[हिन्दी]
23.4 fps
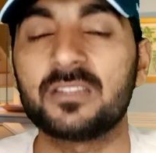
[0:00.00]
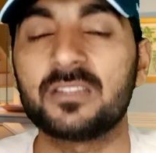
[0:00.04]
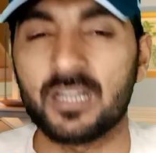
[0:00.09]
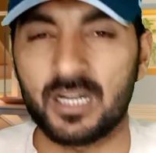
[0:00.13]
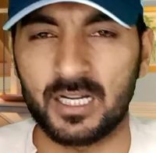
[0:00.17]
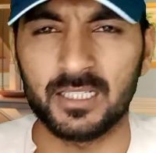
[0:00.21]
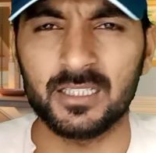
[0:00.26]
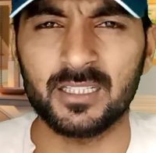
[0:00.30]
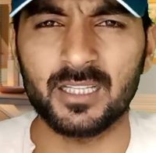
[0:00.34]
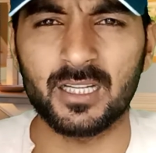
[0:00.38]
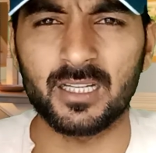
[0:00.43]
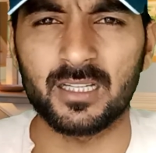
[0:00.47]

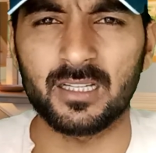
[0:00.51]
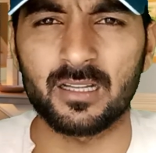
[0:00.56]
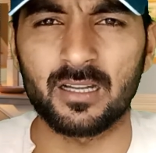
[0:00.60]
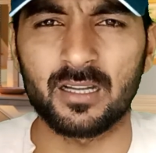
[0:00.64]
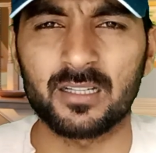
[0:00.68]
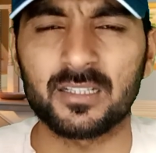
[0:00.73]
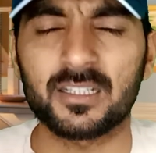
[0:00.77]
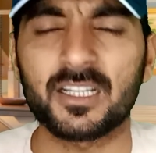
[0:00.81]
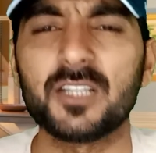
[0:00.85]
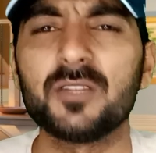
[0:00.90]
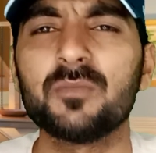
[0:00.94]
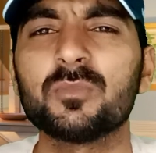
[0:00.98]
दिहाड़ी
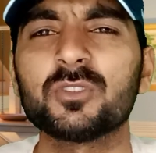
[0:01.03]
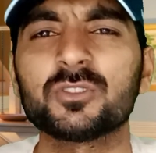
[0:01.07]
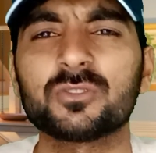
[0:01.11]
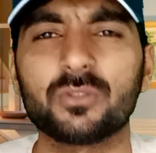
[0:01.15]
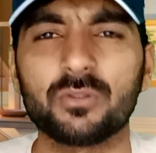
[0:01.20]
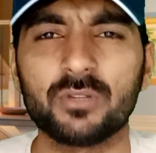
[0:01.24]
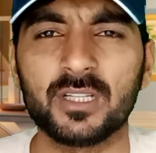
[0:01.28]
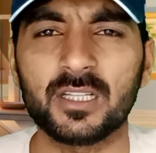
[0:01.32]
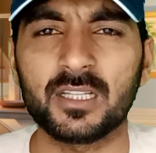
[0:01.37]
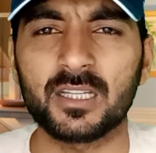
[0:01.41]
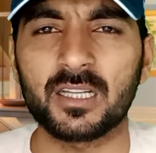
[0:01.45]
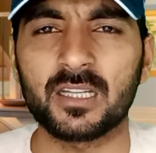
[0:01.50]
करेगा कहीं
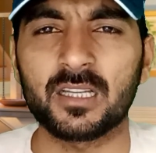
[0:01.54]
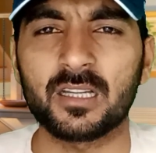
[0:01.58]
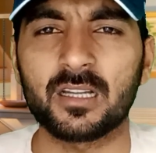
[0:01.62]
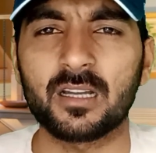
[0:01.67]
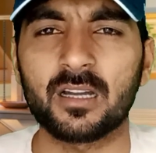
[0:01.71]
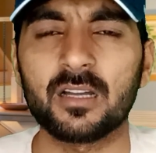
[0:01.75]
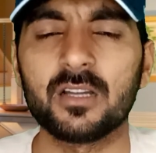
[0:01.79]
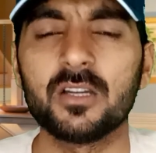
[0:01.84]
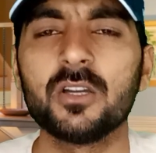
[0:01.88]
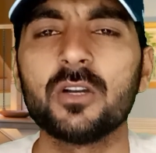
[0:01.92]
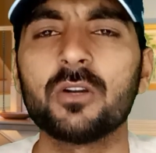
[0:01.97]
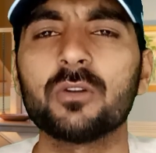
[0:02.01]
मजदूरी
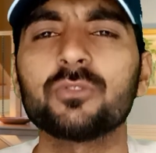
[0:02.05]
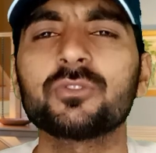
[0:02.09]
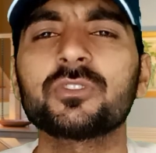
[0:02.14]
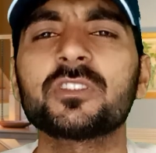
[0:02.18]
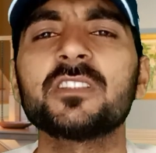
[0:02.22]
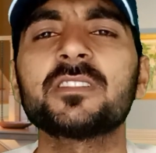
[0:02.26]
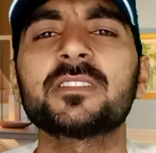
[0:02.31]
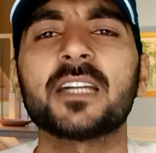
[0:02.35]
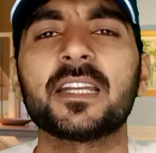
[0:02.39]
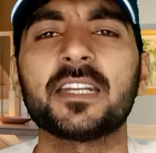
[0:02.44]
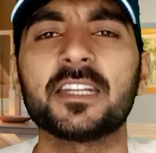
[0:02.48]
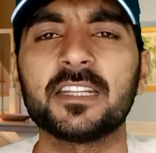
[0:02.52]
करेगा
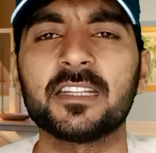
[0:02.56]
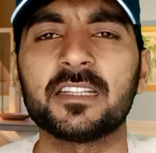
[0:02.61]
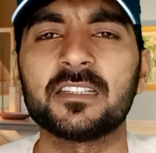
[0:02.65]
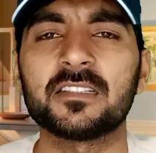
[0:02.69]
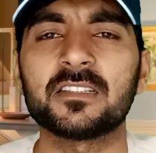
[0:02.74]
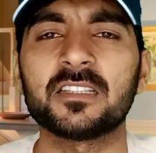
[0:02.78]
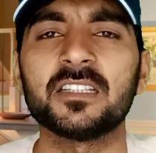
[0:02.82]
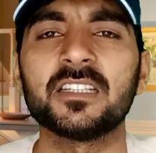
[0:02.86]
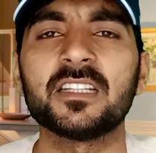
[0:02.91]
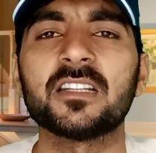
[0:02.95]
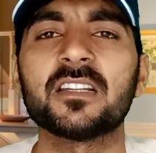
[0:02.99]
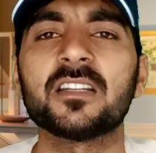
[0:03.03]
उसकी सैलरी
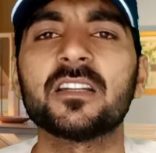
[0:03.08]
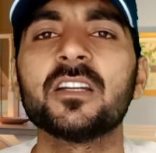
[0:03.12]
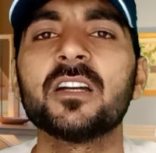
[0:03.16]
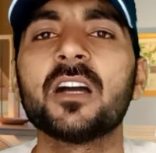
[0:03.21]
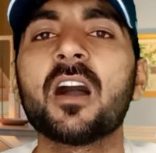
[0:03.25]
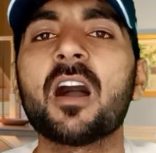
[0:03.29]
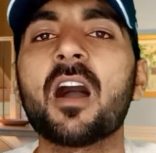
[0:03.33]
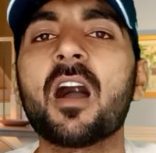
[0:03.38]
कितनी है